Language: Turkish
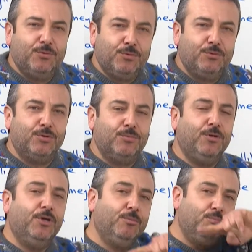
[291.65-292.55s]
duygu
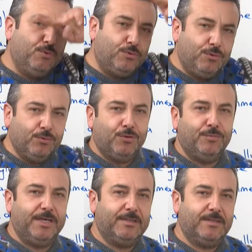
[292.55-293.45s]
durumu bütün
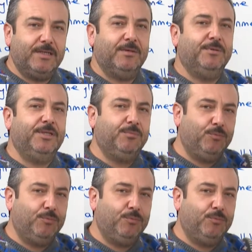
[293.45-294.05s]
grubu etkileyebilir.